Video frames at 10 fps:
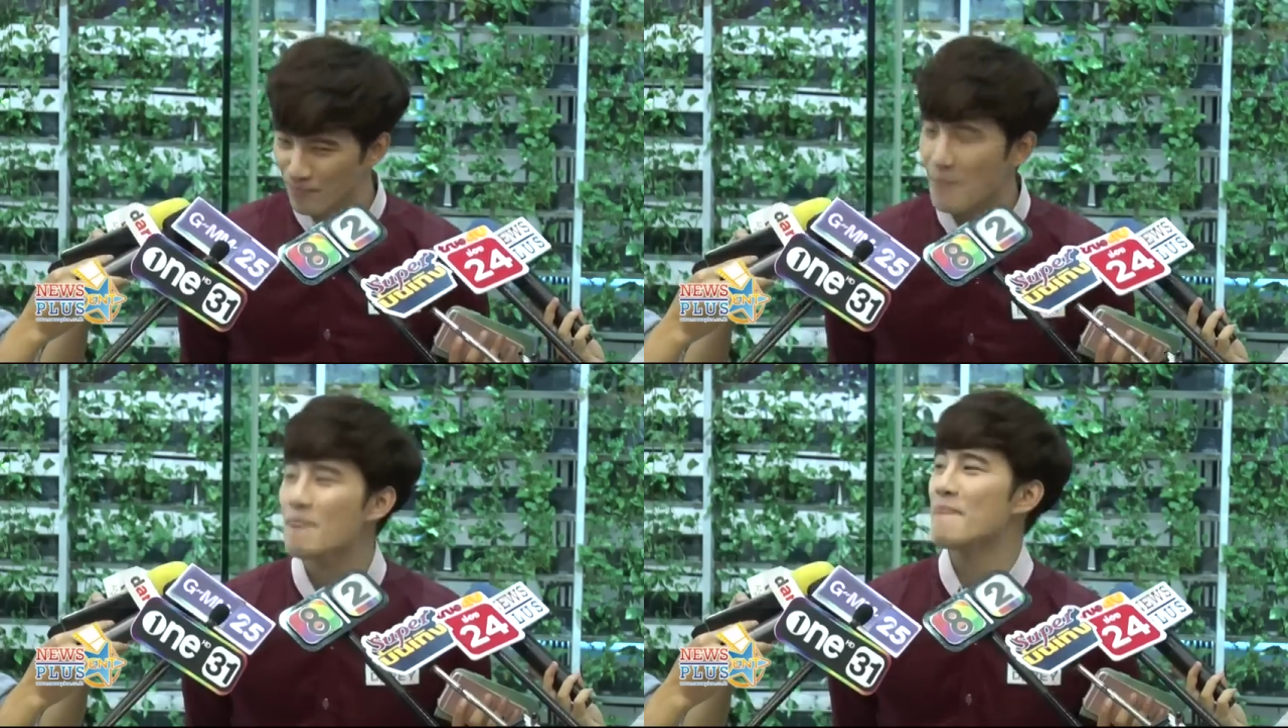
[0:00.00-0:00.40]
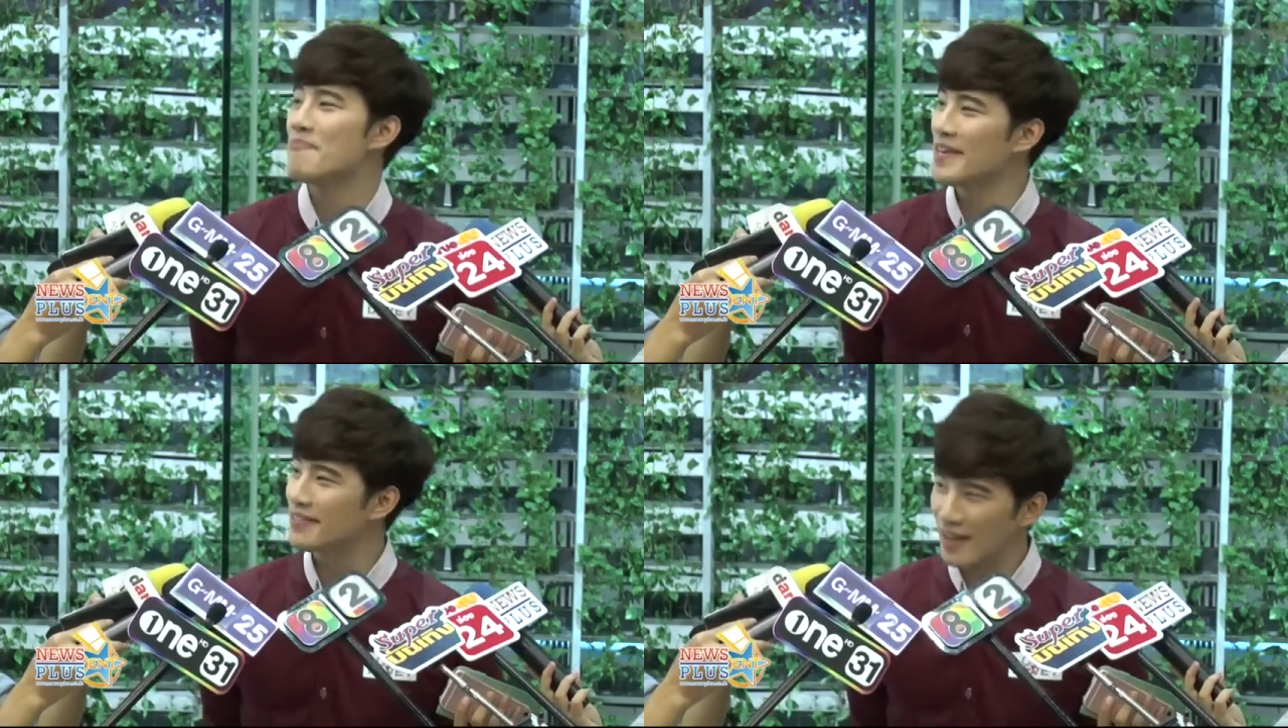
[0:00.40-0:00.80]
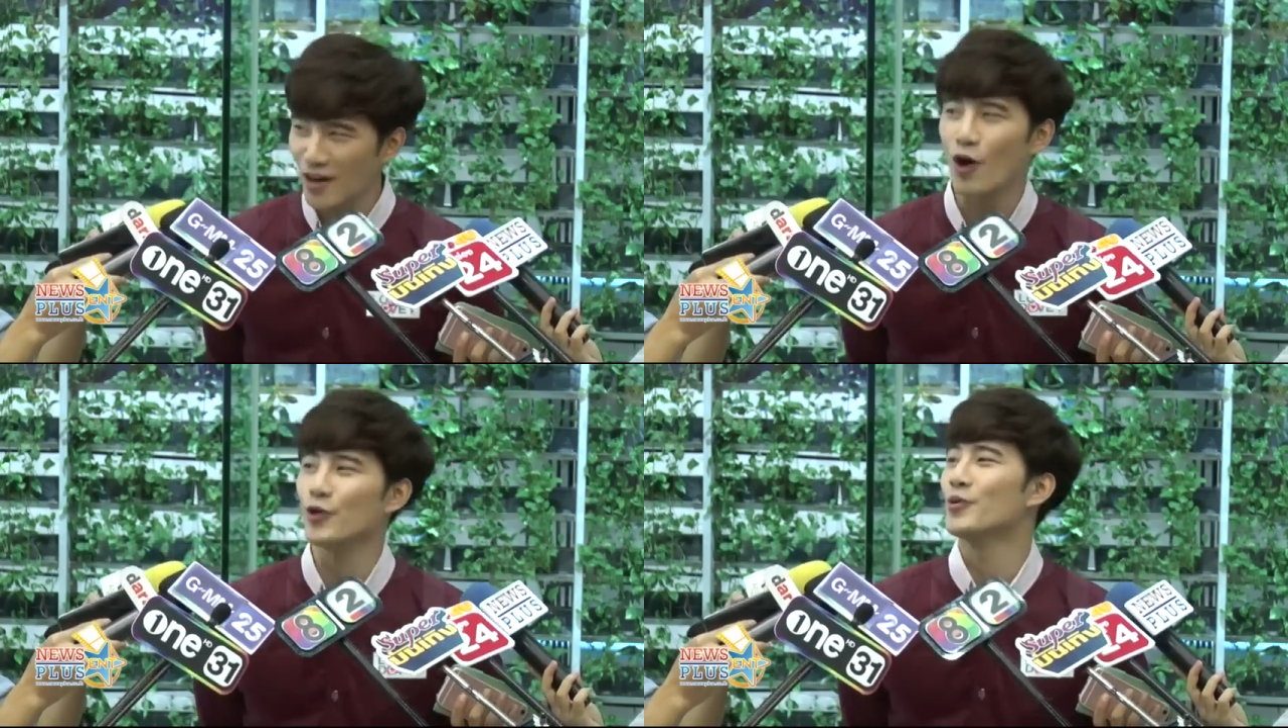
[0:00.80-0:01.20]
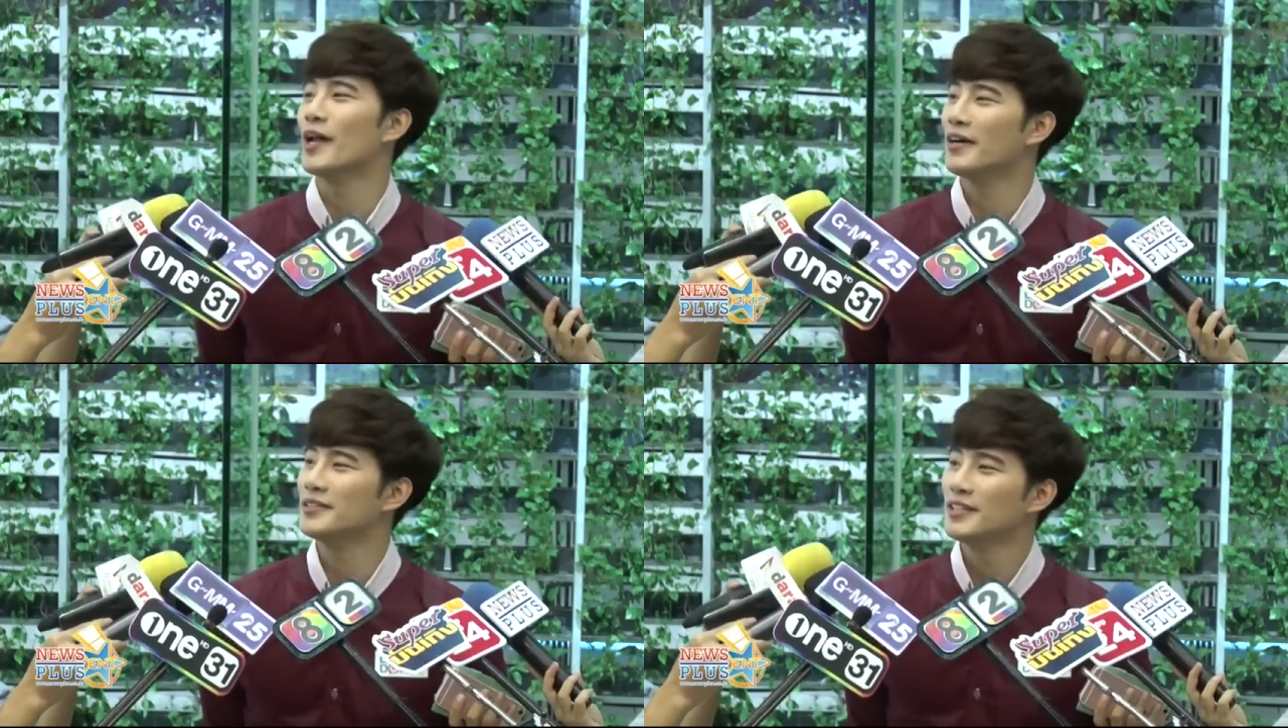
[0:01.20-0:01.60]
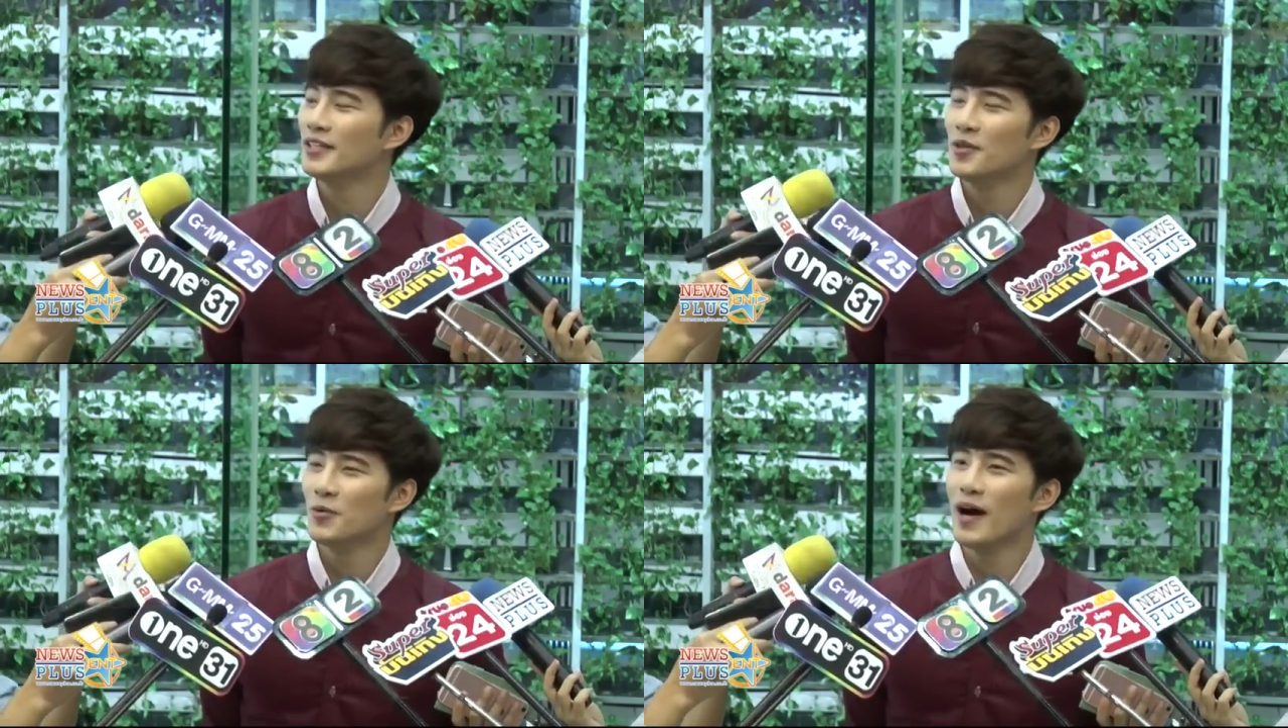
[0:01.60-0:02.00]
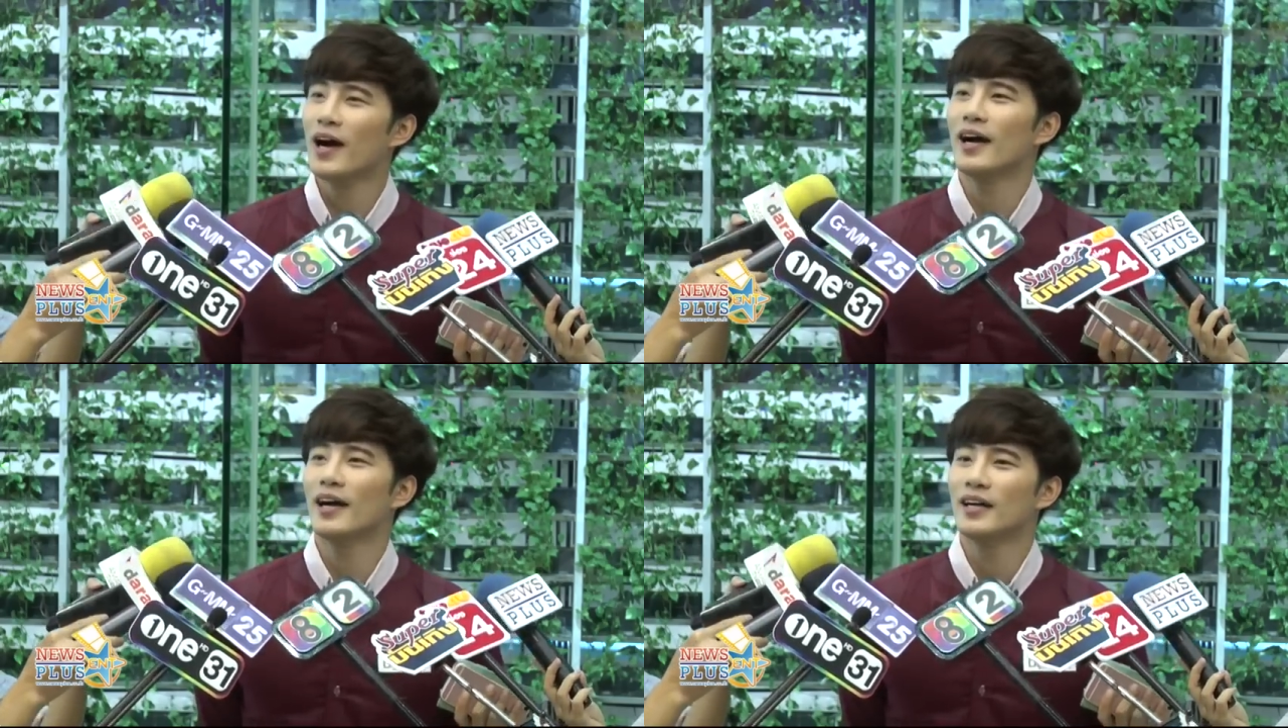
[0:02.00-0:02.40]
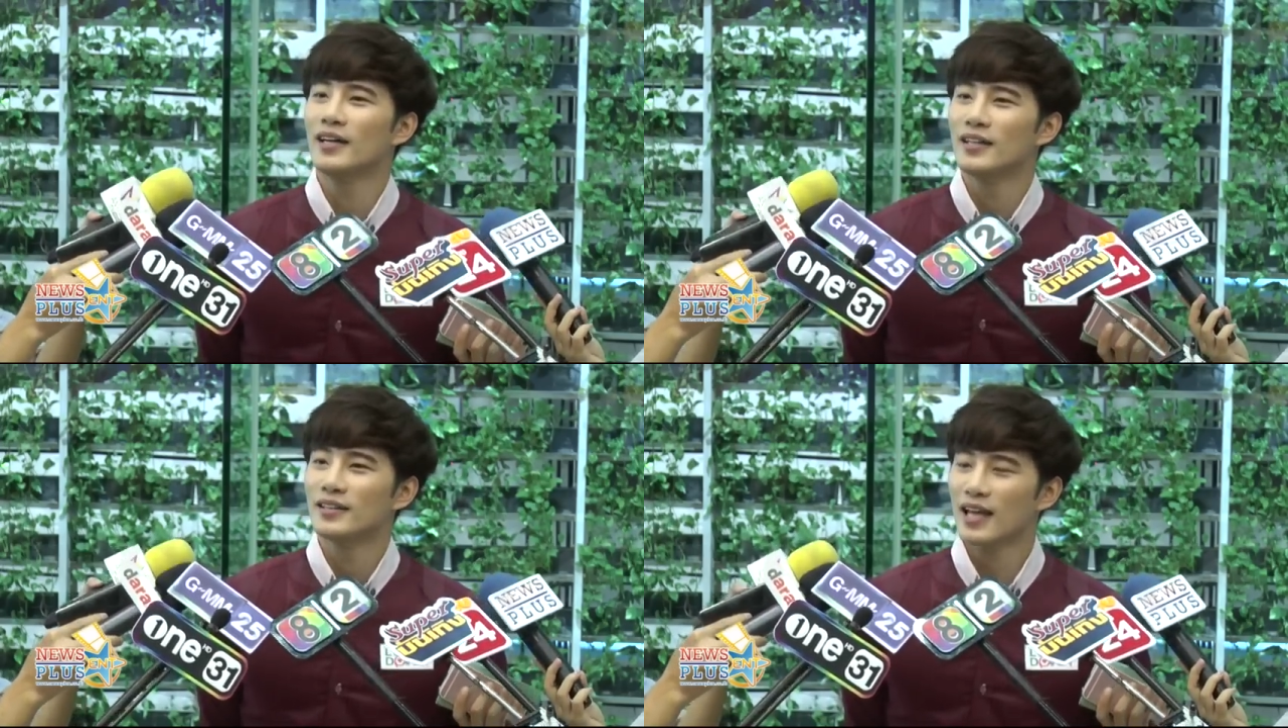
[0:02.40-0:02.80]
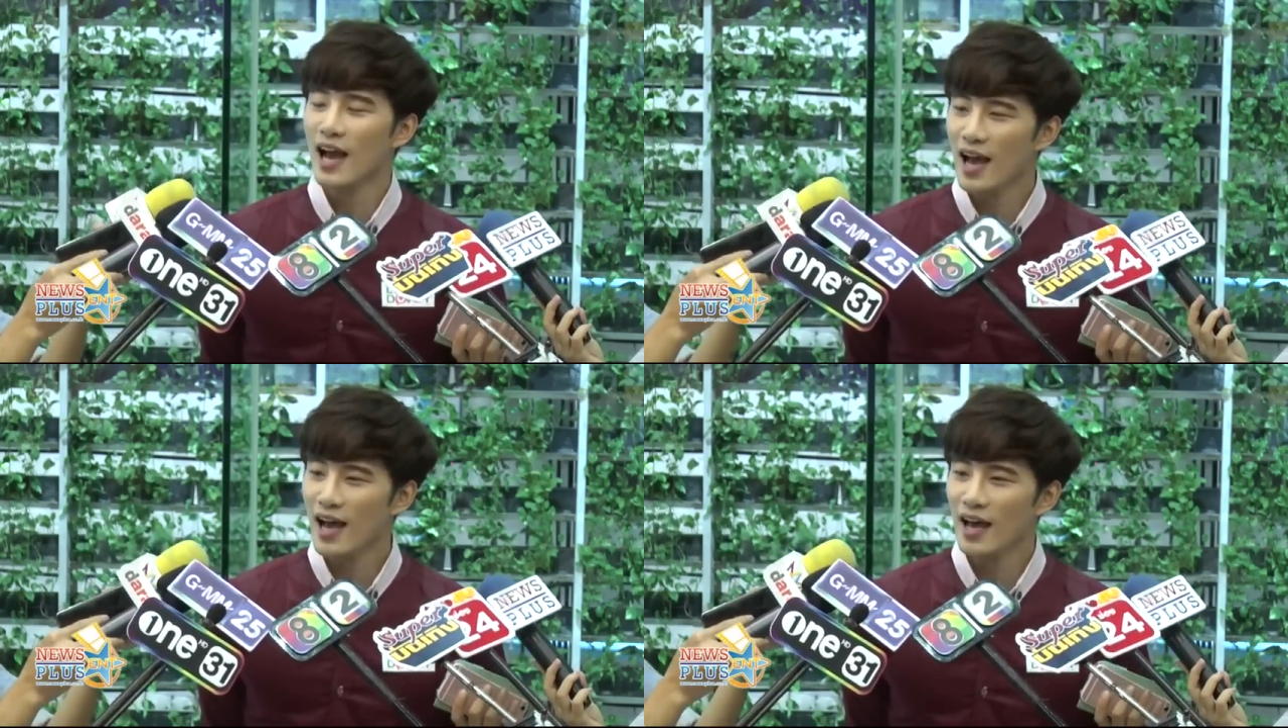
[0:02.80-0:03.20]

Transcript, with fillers: เป็นแบบนี้ตลอดอยู่แล้วว่าถ้า